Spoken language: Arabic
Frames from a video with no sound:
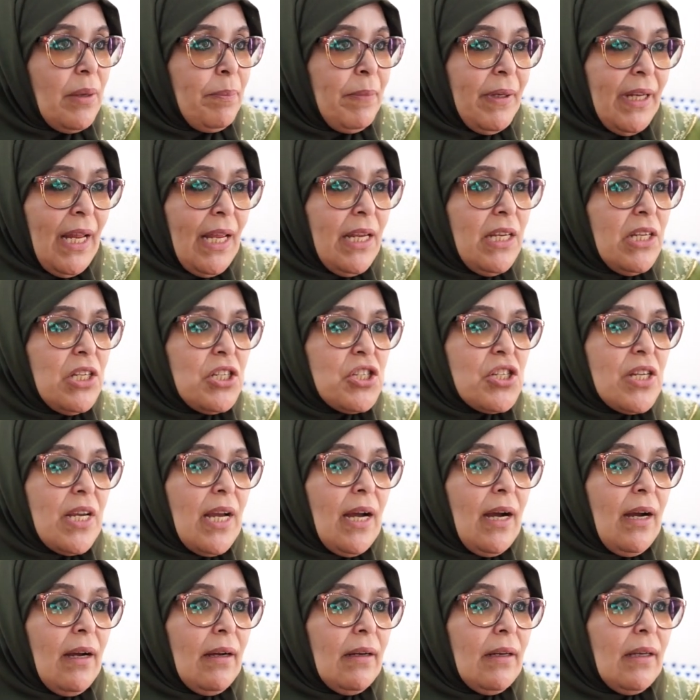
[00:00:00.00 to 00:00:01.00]
من اي
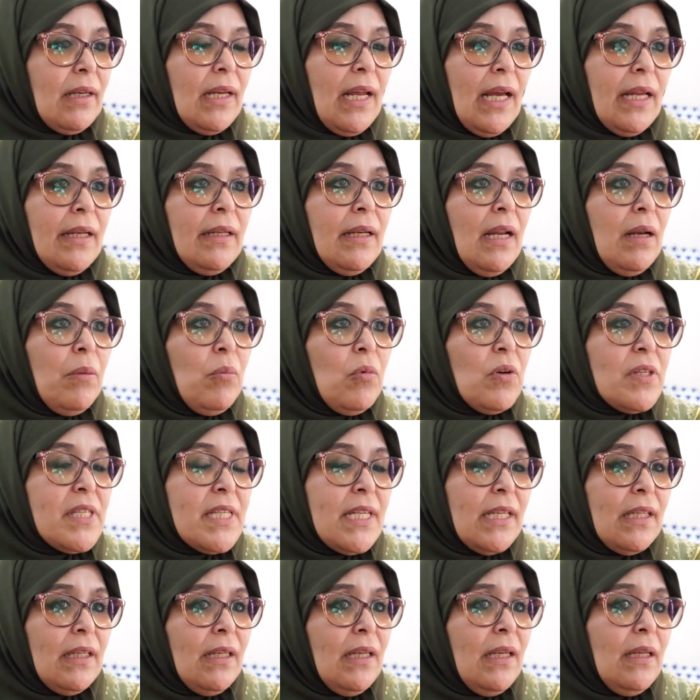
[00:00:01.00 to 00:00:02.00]
جهه لان
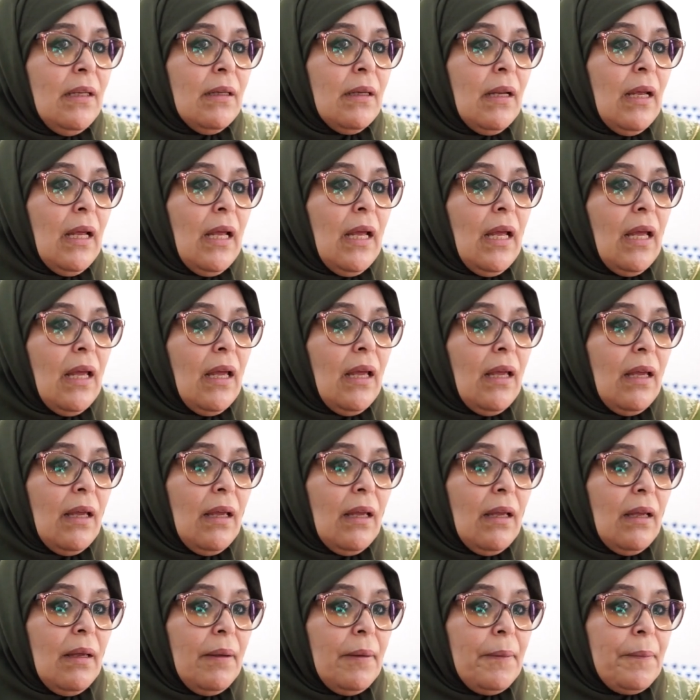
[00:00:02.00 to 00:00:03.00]
المسنين
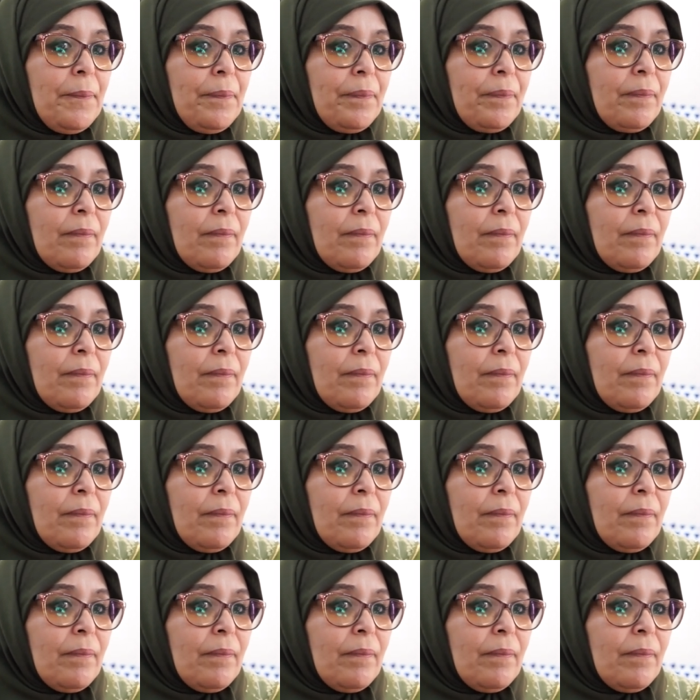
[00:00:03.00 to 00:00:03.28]
آه،